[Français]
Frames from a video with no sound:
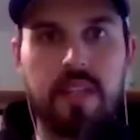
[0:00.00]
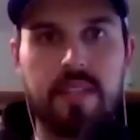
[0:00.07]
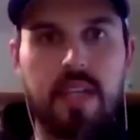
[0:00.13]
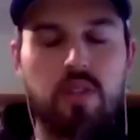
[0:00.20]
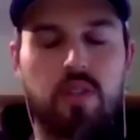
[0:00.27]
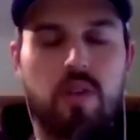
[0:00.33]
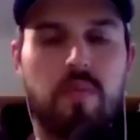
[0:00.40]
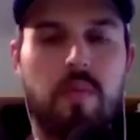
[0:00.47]

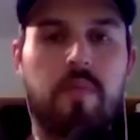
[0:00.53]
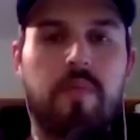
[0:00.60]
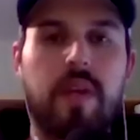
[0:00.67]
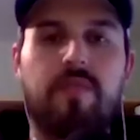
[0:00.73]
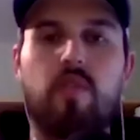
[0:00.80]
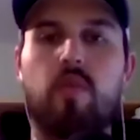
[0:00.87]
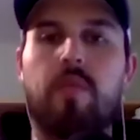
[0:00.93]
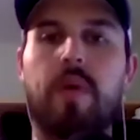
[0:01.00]
Salut tout le monde,
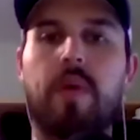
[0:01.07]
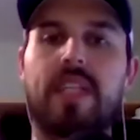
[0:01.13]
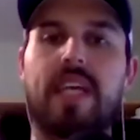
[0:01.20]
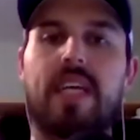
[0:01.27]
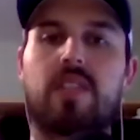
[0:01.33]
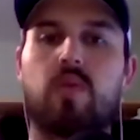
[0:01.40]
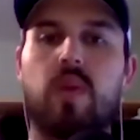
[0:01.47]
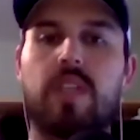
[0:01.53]
bienvenue au
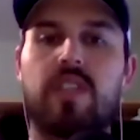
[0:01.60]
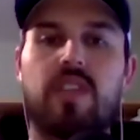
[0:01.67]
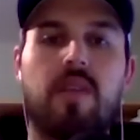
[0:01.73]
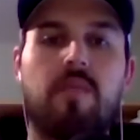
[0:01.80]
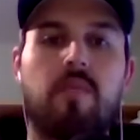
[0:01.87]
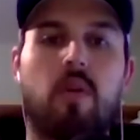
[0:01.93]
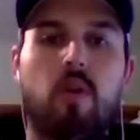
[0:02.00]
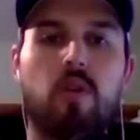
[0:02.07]
podcast
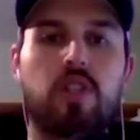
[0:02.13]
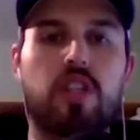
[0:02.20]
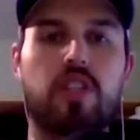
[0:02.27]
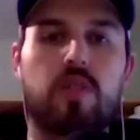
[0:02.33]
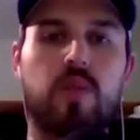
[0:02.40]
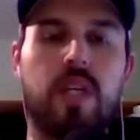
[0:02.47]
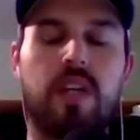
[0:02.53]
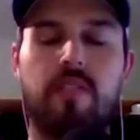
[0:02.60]
Quantum.
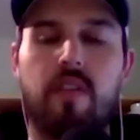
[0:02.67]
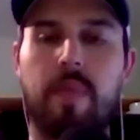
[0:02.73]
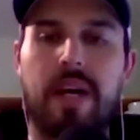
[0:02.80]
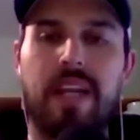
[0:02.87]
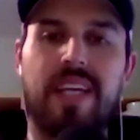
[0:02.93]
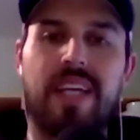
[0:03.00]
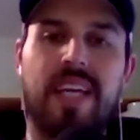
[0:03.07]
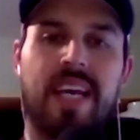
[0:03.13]
Aujourd'hui, on va
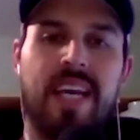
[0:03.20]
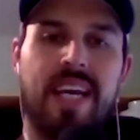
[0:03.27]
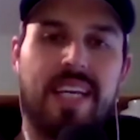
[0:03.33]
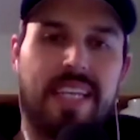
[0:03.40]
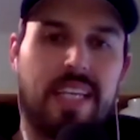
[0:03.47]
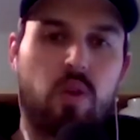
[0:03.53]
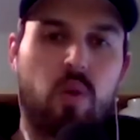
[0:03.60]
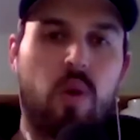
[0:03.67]
parler
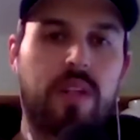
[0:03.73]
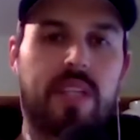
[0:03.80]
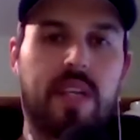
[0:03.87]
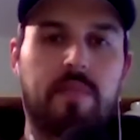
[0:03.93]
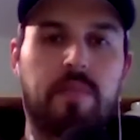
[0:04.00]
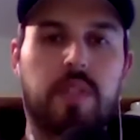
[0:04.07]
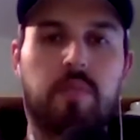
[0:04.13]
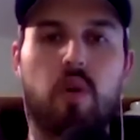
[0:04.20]
des trois
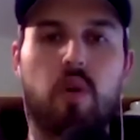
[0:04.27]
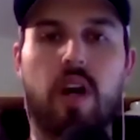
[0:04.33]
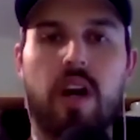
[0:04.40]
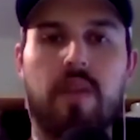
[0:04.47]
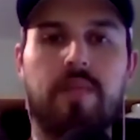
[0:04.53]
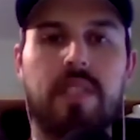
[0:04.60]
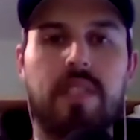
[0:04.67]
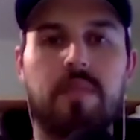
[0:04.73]
tips pour
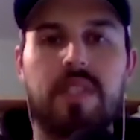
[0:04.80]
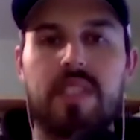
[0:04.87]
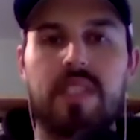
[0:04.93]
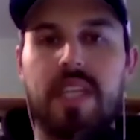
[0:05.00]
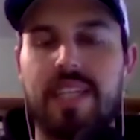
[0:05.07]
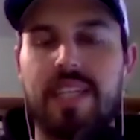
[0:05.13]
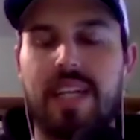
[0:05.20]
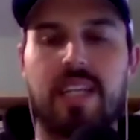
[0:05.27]

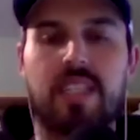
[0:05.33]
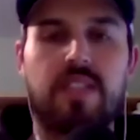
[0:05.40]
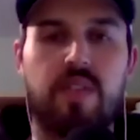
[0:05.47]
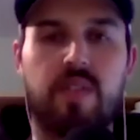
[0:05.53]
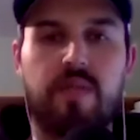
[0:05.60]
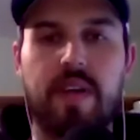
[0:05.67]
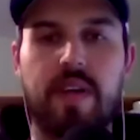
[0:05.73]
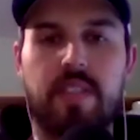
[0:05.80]
optimiser ta
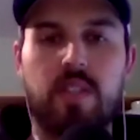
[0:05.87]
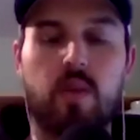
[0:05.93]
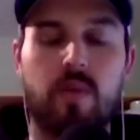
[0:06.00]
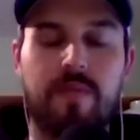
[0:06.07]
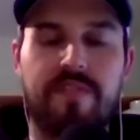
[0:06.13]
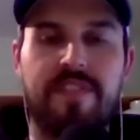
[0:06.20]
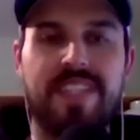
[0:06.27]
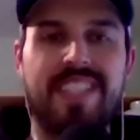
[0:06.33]
transformation
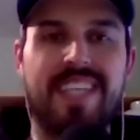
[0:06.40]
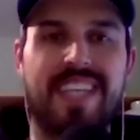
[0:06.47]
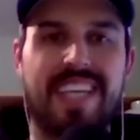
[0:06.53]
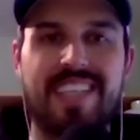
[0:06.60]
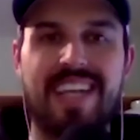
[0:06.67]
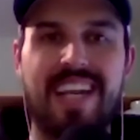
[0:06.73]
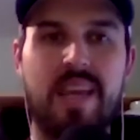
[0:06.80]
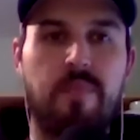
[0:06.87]
physique
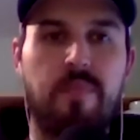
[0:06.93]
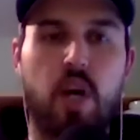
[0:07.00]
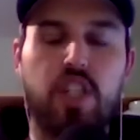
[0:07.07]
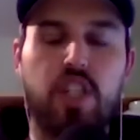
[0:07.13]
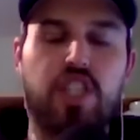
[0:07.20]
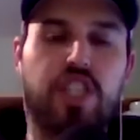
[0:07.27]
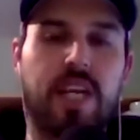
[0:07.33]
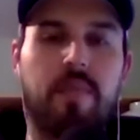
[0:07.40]
dans les
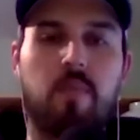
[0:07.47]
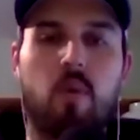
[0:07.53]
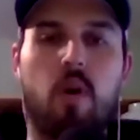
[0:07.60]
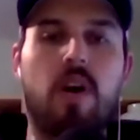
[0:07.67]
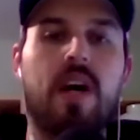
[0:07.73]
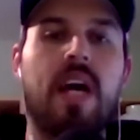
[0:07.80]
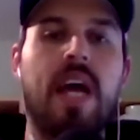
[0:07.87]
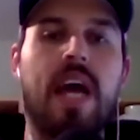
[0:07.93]
prochains
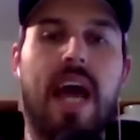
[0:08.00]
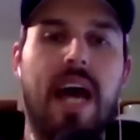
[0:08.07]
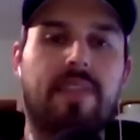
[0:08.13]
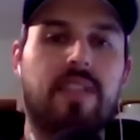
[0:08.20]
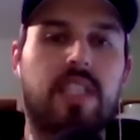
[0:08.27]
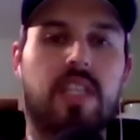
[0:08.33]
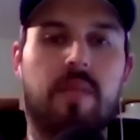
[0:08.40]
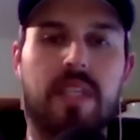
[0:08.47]
mois.
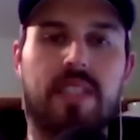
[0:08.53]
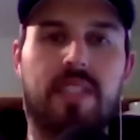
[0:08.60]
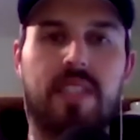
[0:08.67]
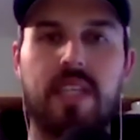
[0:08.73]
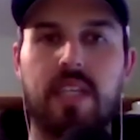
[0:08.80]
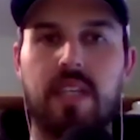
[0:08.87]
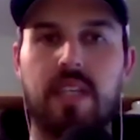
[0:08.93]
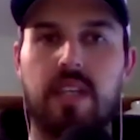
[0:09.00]
Avant de
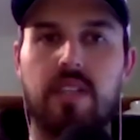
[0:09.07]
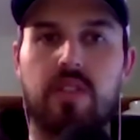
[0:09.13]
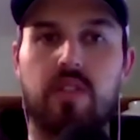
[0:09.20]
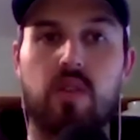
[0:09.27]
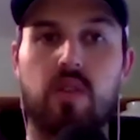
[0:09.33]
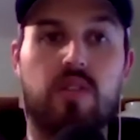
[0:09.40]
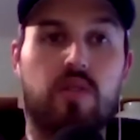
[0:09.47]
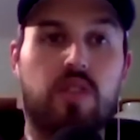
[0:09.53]
commencer euh,
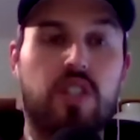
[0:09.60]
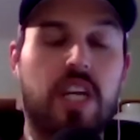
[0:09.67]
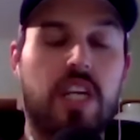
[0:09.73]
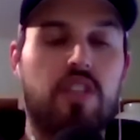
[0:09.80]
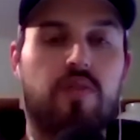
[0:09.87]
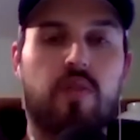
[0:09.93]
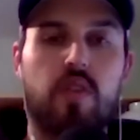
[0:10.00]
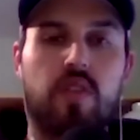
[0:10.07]
sur le sujet,
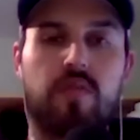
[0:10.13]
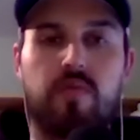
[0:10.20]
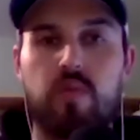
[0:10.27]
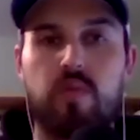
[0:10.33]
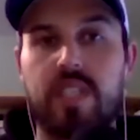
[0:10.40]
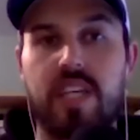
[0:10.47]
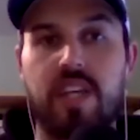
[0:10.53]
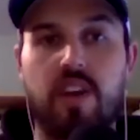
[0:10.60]
je veux vous
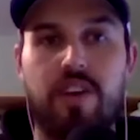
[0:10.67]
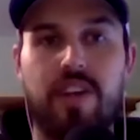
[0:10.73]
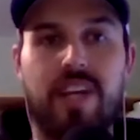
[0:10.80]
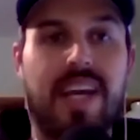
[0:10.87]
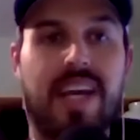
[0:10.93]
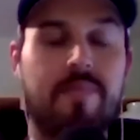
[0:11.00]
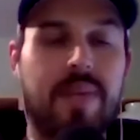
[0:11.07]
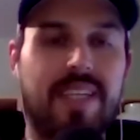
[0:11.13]
dire un
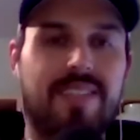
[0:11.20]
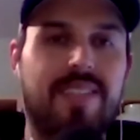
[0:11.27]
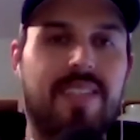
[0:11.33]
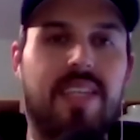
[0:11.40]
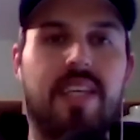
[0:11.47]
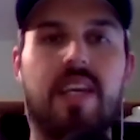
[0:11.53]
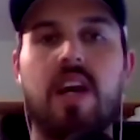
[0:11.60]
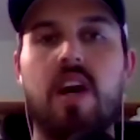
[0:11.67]
grand
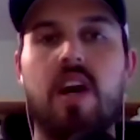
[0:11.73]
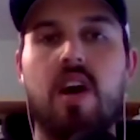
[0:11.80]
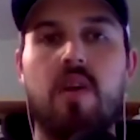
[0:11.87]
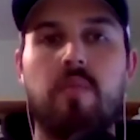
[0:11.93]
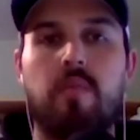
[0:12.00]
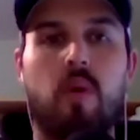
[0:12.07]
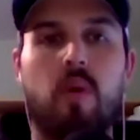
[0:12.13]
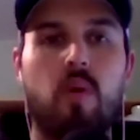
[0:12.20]
merci
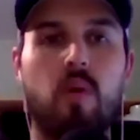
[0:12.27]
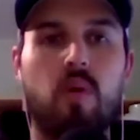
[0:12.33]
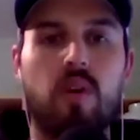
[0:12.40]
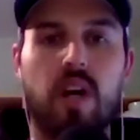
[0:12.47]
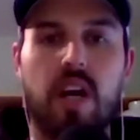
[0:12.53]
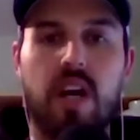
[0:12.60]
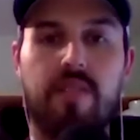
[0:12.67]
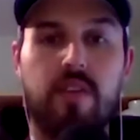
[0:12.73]

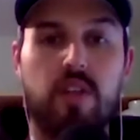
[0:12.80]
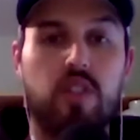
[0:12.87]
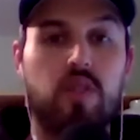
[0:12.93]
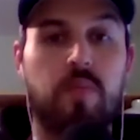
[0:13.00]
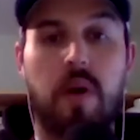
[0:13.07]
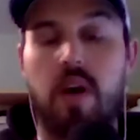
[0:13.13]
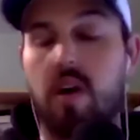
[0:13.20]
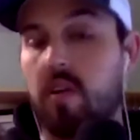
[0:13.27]
pour euh, votre
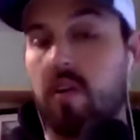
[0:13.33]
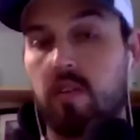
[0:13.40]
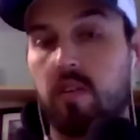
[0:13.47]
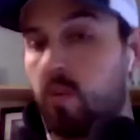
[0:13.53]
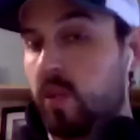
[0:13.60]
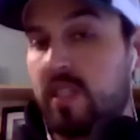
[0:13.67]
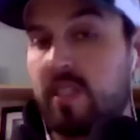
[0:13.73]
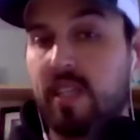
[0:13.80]
support,
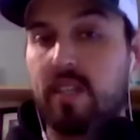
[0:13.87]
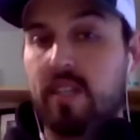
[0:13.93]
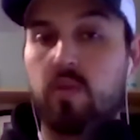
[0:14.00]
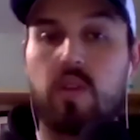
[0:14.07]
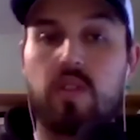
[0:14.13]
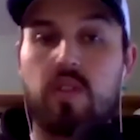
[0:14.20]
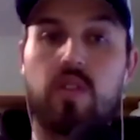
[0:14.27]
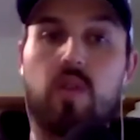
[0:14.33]
autant sur les réseaux
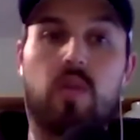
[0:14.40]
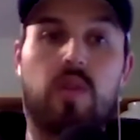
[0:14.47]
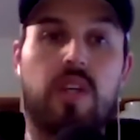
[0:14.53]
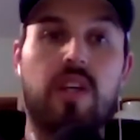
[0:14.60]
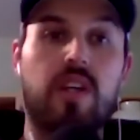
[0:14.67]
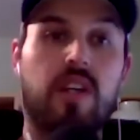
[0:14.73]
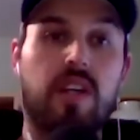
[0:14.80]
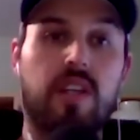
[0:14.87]
sociaux que
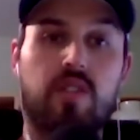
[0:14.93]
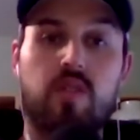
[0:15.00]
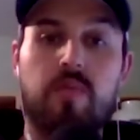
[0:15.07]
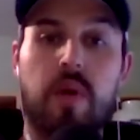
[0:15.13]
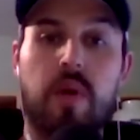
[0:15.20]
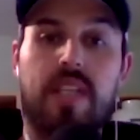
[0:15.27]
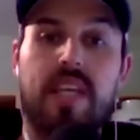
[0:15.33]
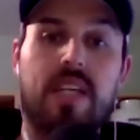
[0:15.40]
euh, sur le
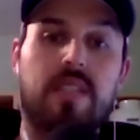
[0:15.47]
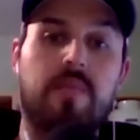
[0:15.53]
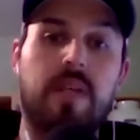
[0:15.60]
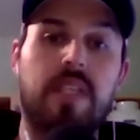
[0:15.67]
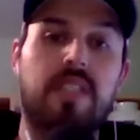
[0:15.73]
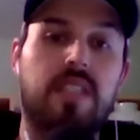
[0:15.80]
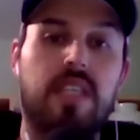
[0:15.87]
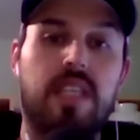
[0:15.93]
podcast.
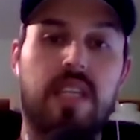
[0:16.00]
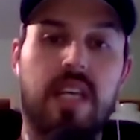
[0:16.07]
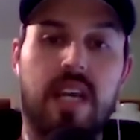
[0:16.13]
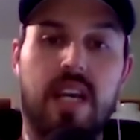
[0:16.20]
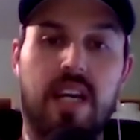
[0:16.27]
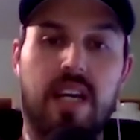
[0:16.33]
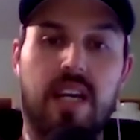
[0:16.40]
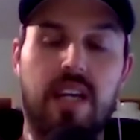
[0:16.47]
Merci
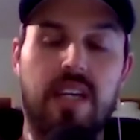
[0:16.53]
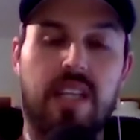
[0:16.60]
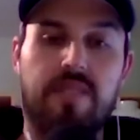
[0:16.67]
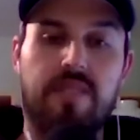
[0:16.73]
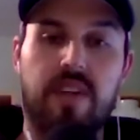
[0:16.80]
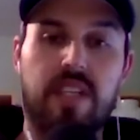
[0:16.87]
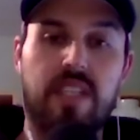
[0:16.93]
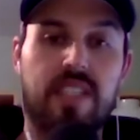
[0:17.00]
d'aller
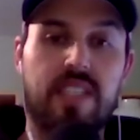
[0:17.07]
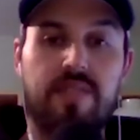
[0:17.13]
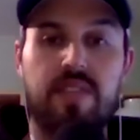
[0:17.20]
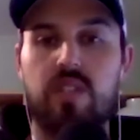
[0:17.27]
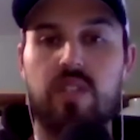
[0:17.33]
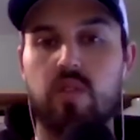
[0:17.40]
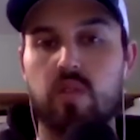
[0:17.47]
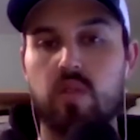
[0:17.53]
faire des avis
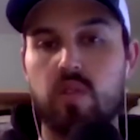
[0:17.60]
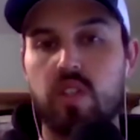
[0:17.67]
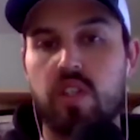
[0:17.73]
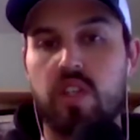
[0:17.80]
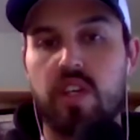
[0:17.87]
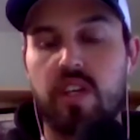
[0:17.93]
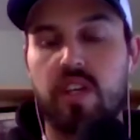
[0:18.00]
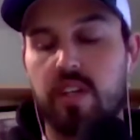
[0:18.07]
sur,
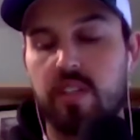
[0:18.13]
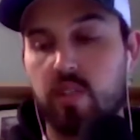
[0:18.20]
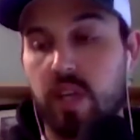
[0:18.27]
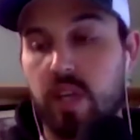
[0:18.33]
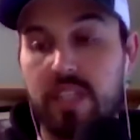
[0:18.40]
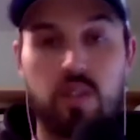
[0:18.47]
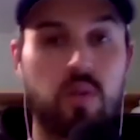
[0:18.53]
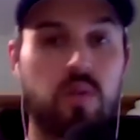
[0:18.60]

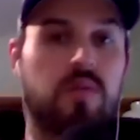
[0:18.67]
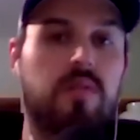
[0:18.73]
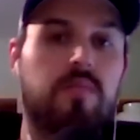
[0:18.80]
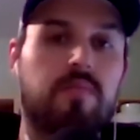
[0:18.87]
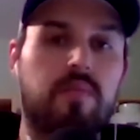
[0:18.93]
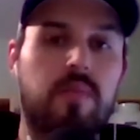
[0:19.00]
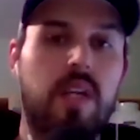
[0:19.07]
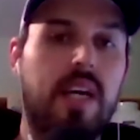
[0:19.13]
sur iTunes,
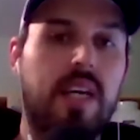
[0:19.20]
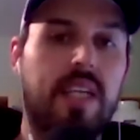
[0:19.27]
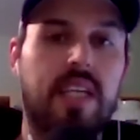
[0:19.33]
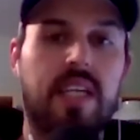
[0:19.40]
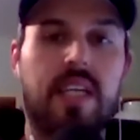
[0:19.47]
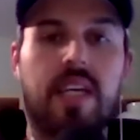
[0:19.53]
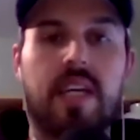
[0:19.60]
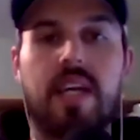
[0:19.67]
de
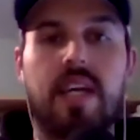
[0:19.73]
liker.